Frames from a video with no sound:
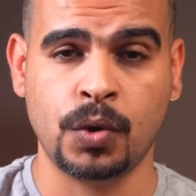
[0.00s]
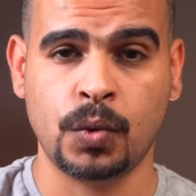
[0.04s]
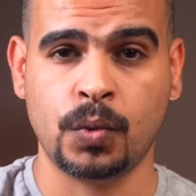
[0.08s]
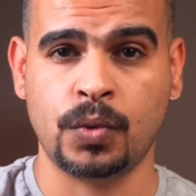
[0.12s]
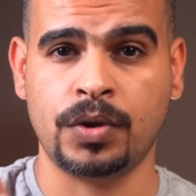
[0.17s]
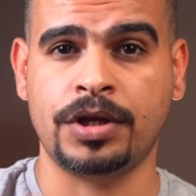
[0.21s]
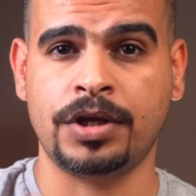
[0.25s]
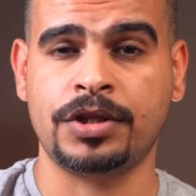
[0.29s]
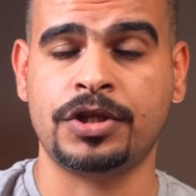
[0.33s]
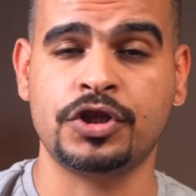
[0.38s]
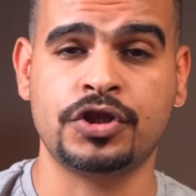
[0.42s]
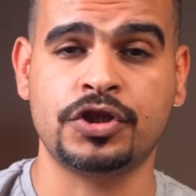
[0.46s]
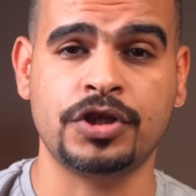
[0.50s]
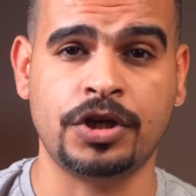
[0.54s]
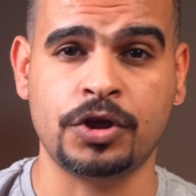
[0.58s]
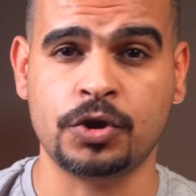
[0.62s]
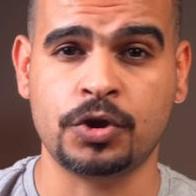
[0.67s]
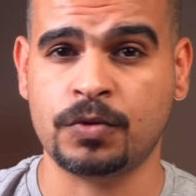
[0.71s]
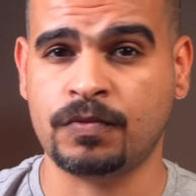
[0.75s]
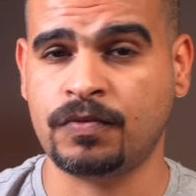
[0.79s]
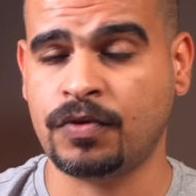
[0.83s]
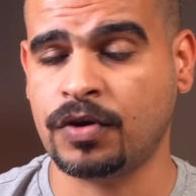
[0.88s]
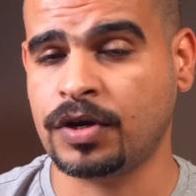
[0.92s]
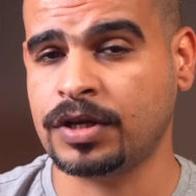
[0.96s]
والنتيجه اللي
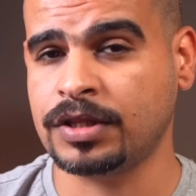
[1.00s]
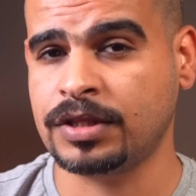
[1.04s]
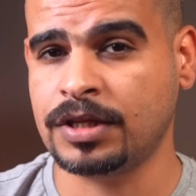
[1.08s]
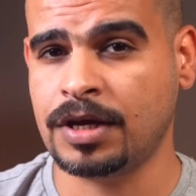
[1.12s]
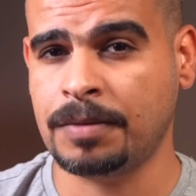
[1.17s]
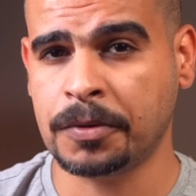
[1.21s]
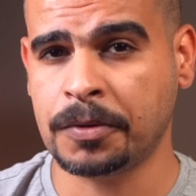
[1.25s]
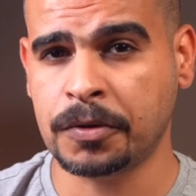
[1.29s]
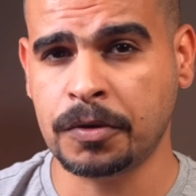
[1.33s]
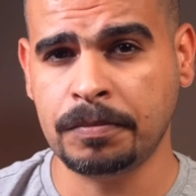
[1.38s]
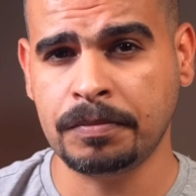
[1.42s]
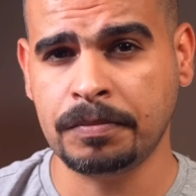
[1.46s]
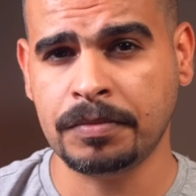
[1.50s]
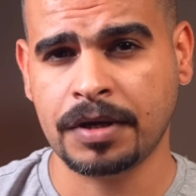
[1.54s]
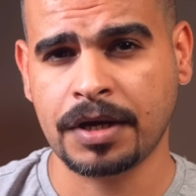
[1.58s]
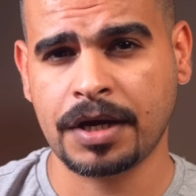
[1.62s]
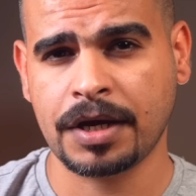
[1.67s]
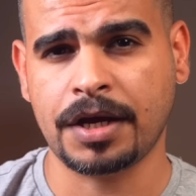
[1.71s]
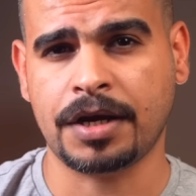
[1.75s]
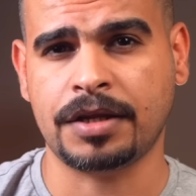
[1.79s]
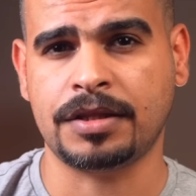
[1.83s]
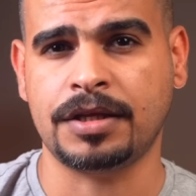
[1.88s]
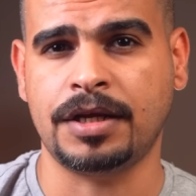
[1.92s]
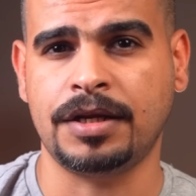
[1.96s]
تشوفوها قدامكم
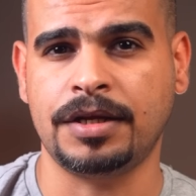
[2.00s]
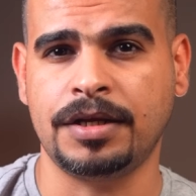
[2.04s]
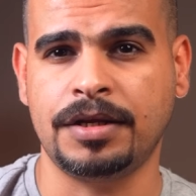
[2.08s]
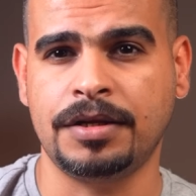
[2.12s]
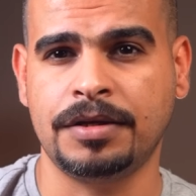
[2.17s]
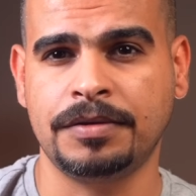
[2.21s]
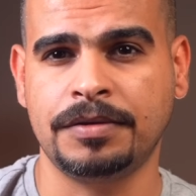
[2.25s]
خير دليل